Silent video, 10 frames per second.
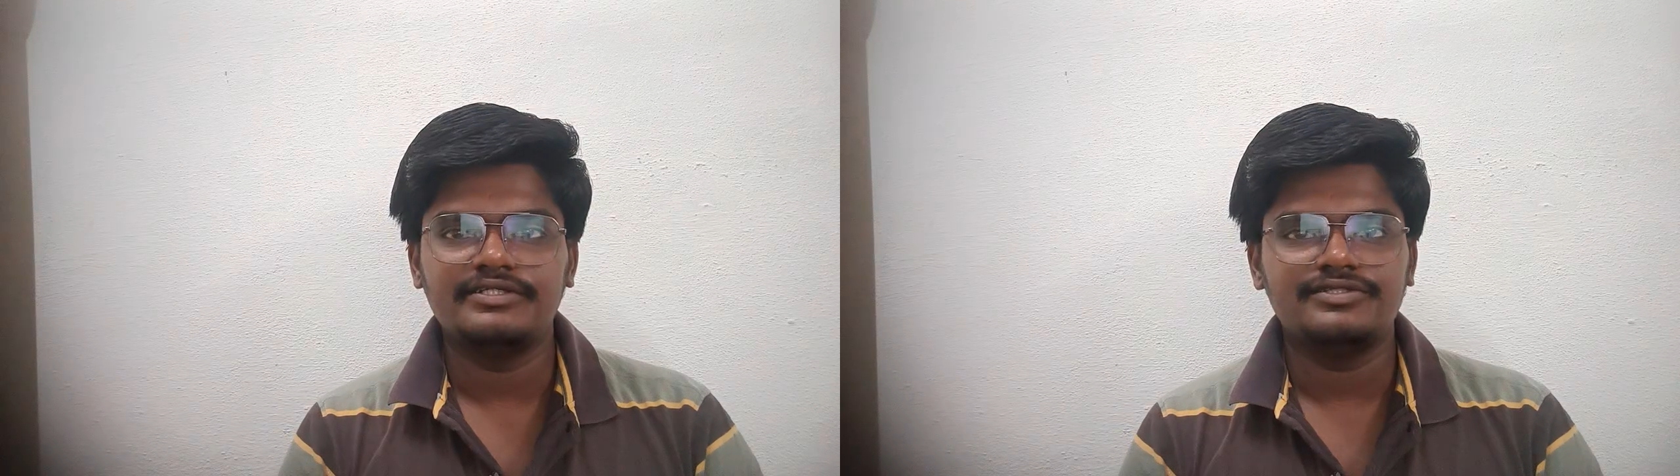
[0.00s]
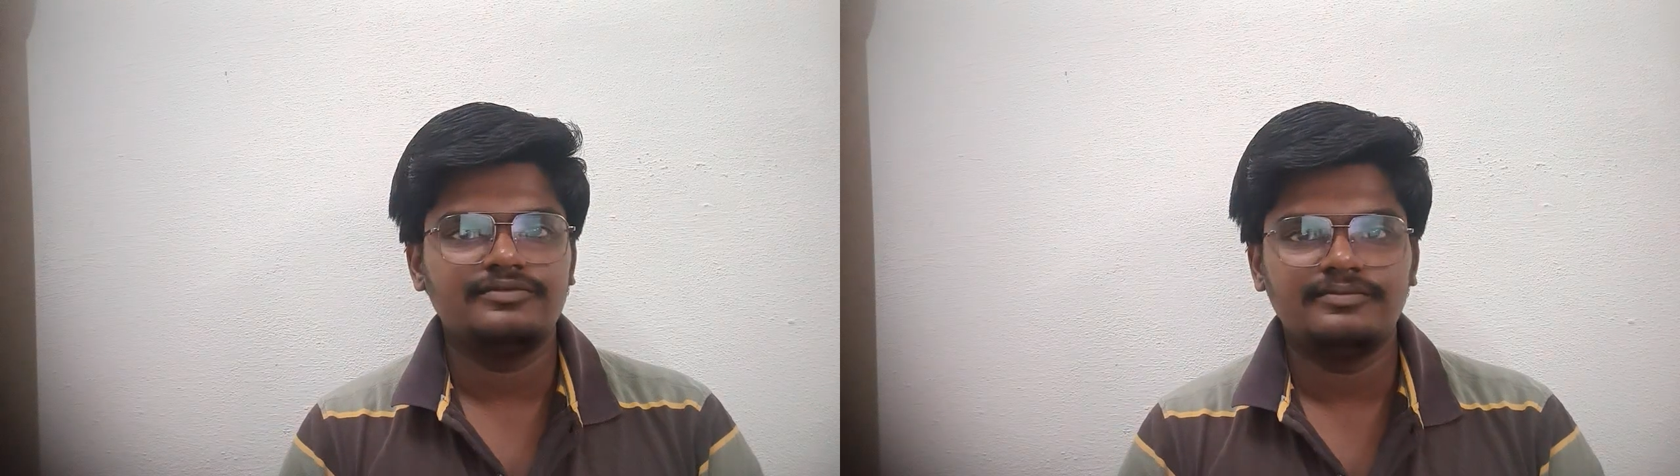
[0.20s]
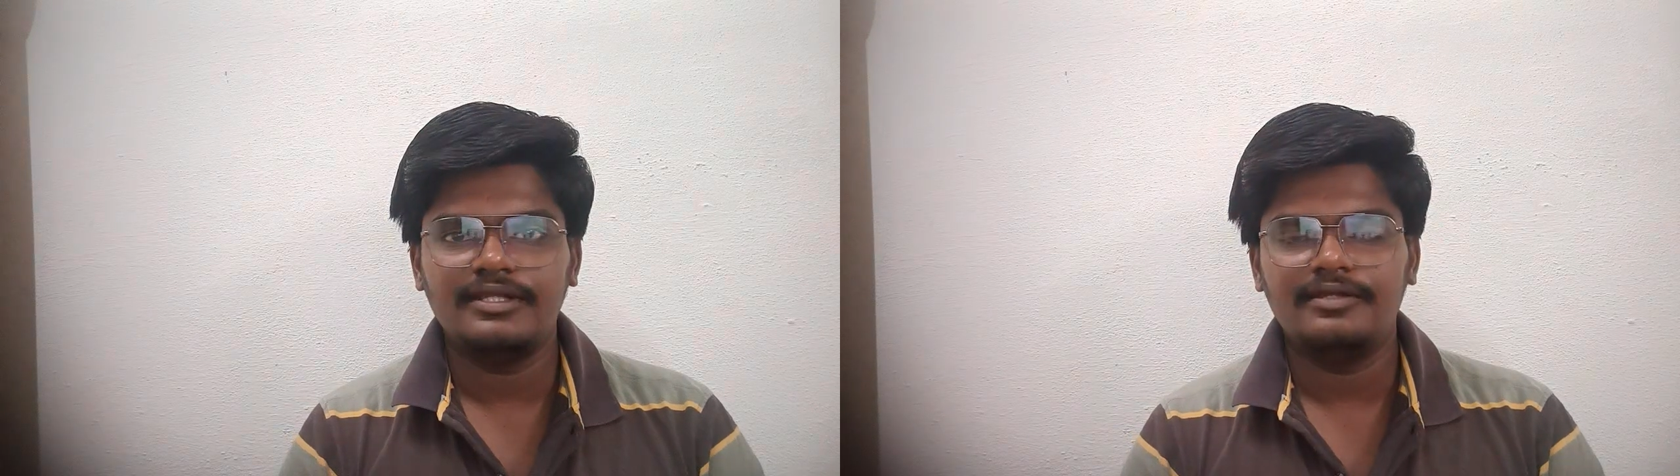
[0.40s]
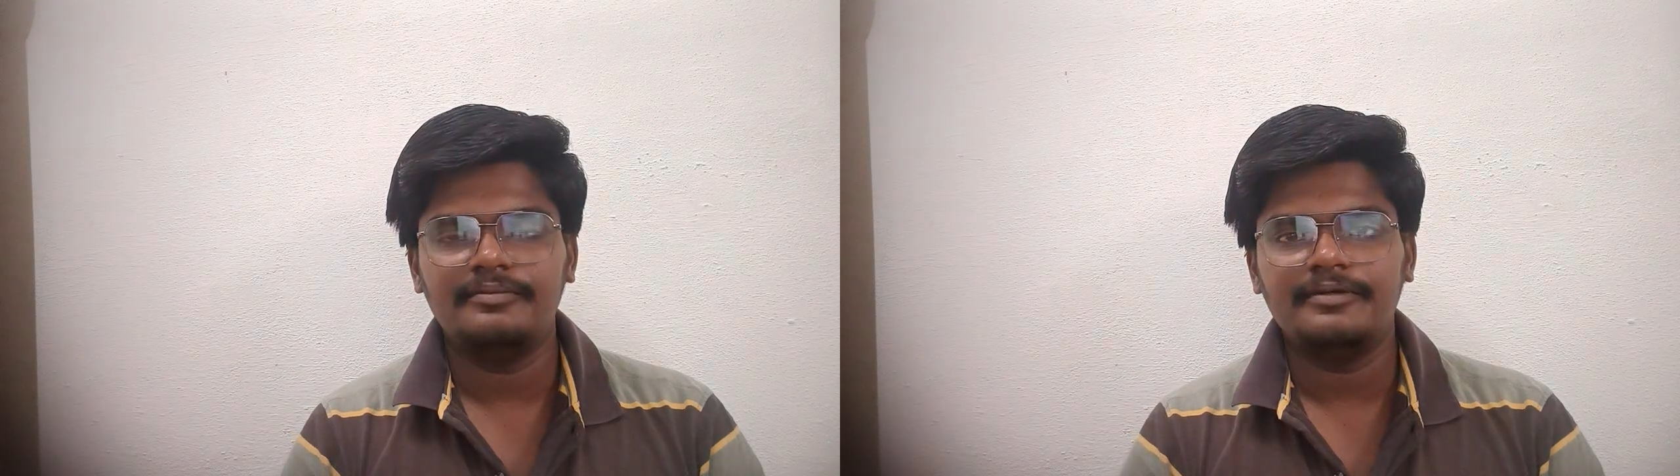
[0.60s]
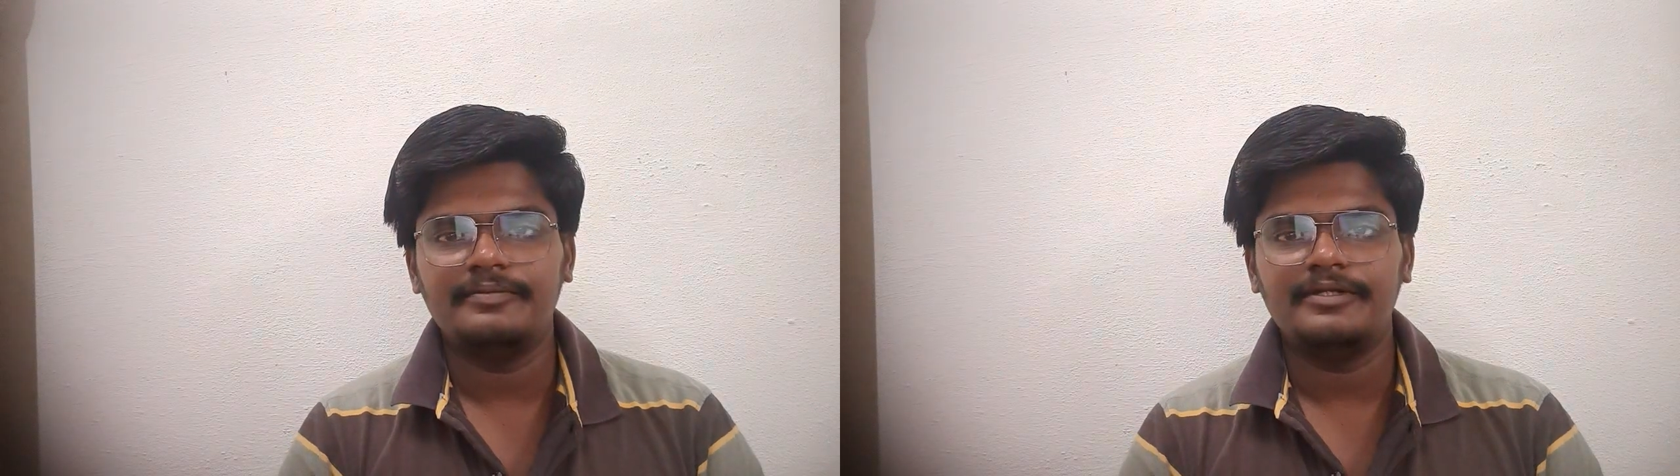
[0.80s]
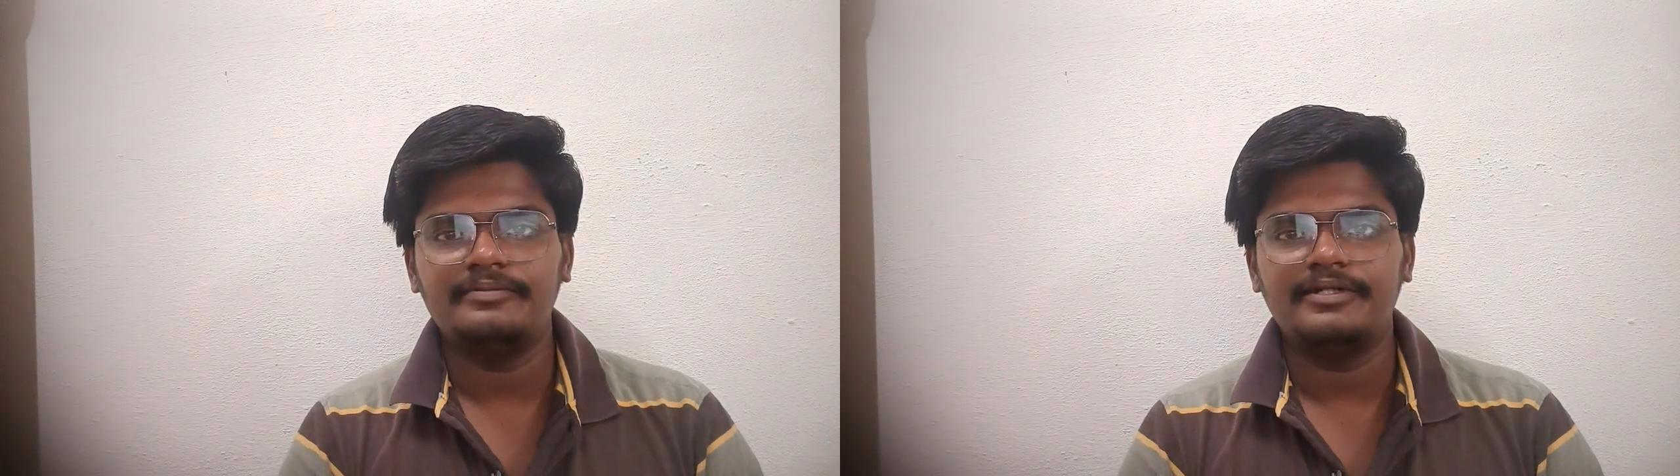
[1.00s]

ரெசியூம் எல்லாமே அப்ளை